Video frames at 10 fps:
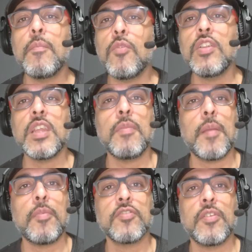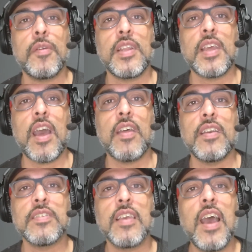múltiples
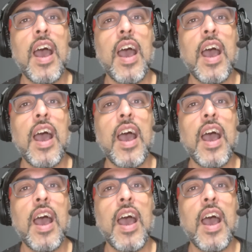posibilidades.